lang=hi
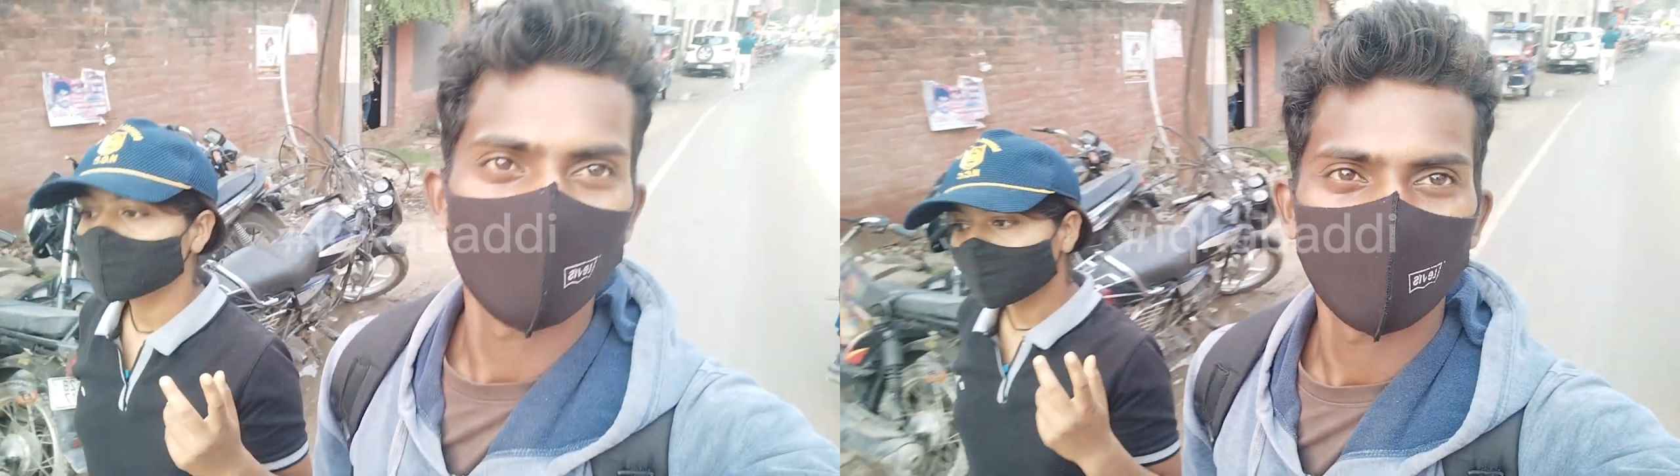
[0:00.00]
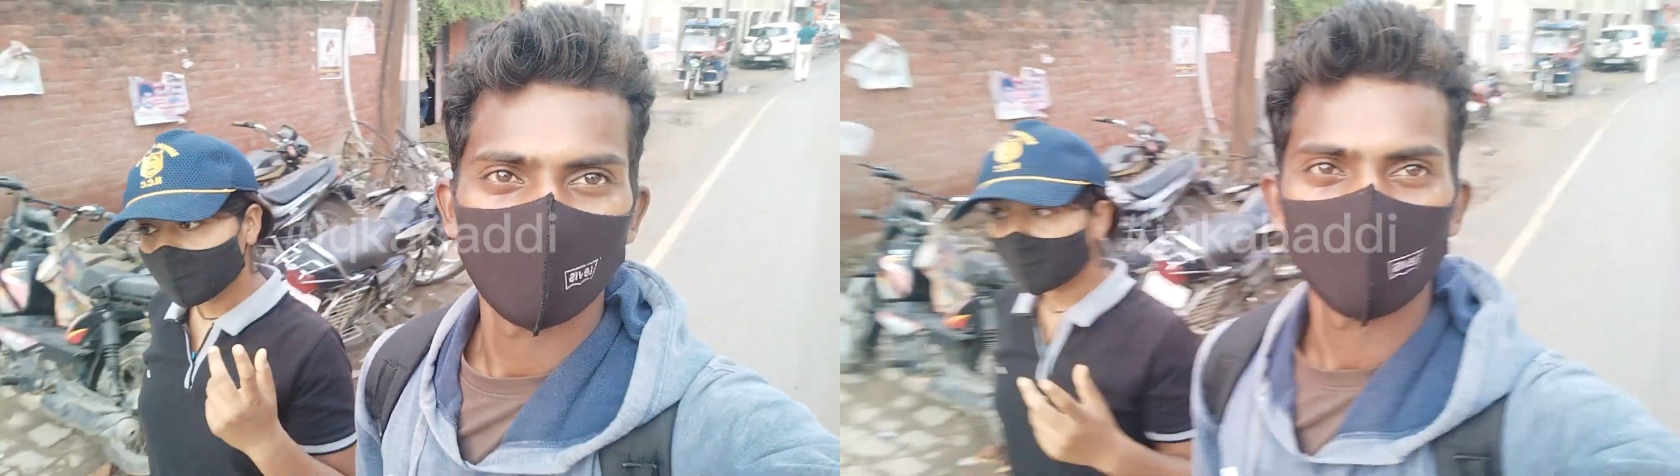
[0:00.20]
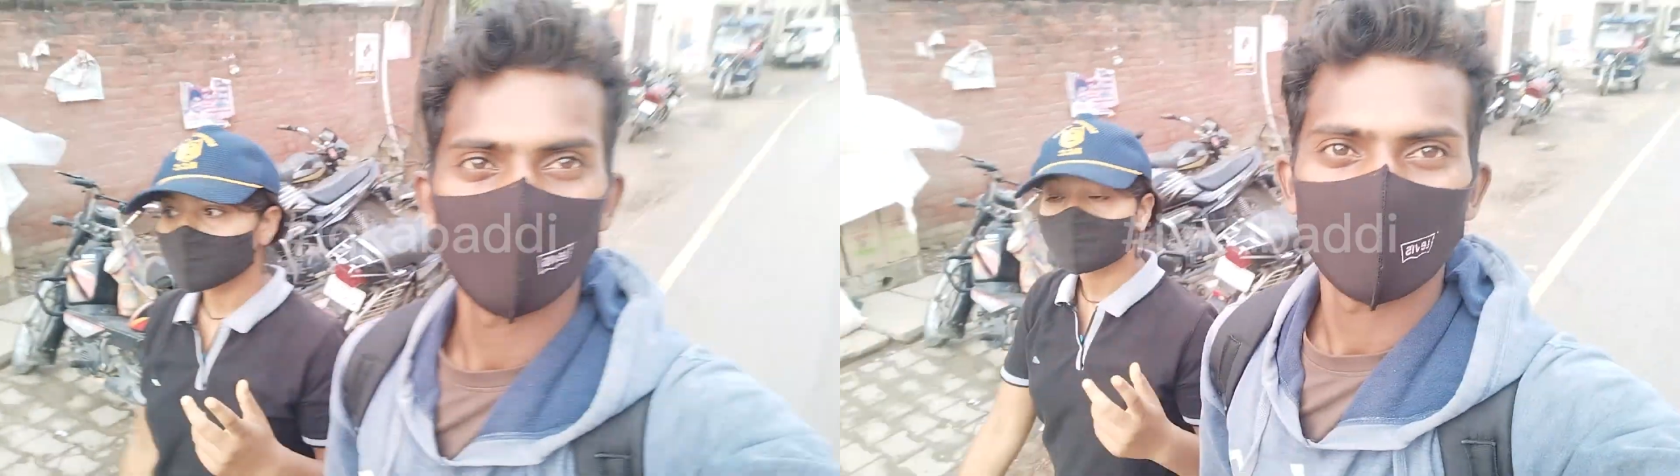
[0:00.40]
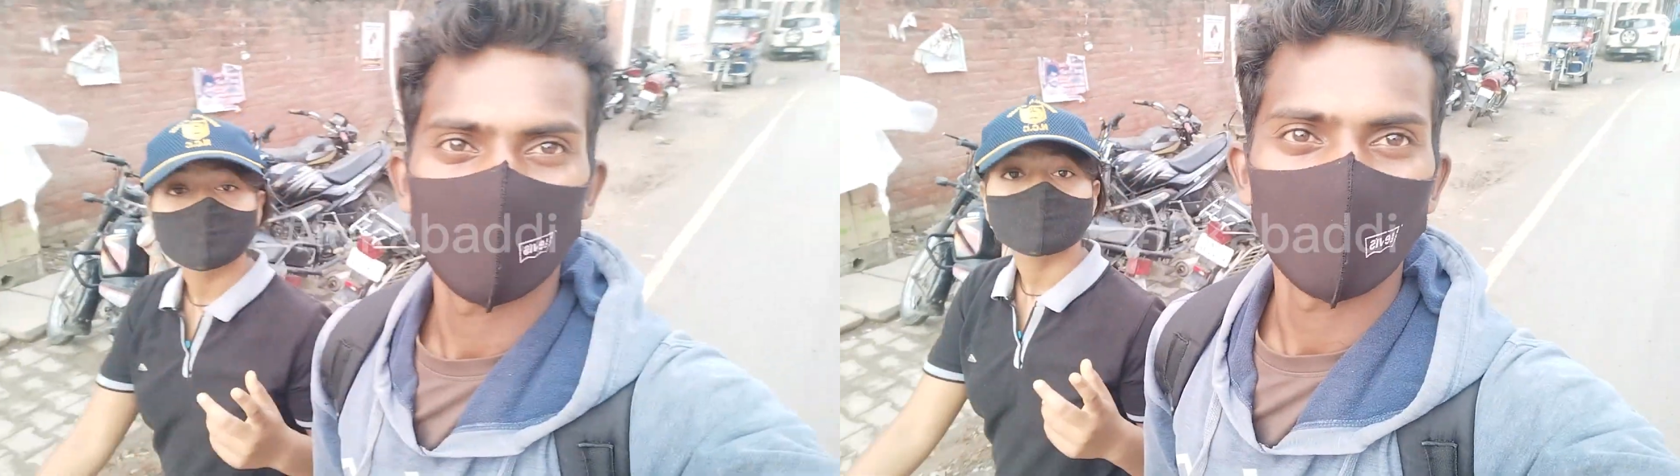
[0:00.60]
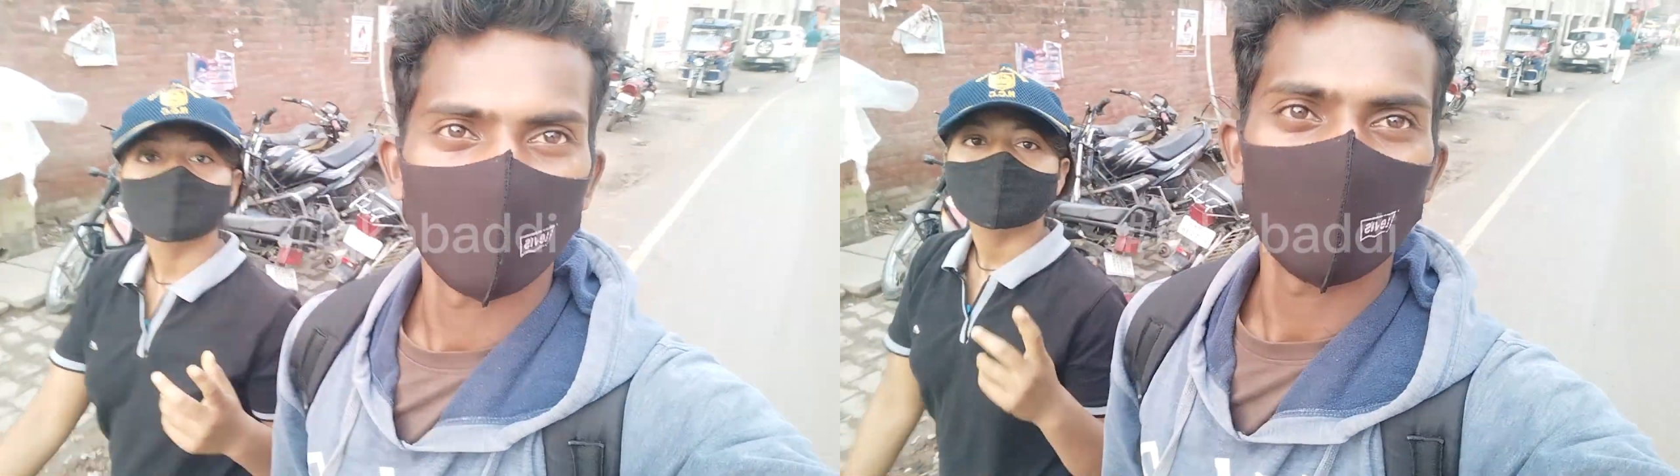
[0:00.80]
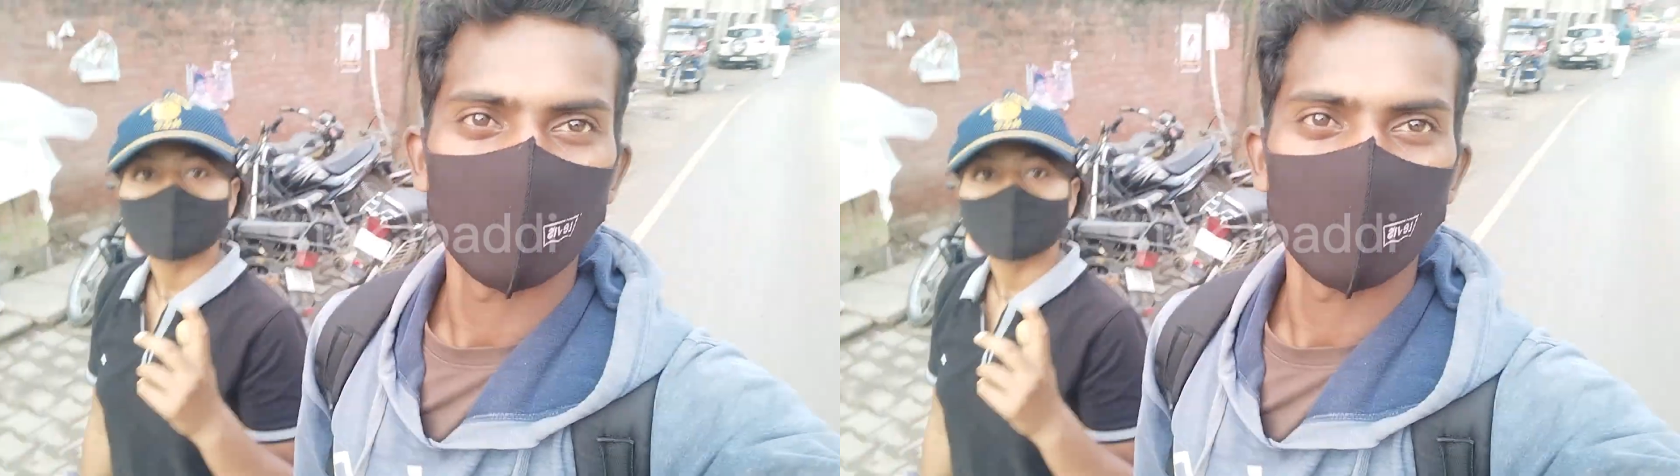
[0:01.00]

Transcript: स्वस्थ होंगे मस्त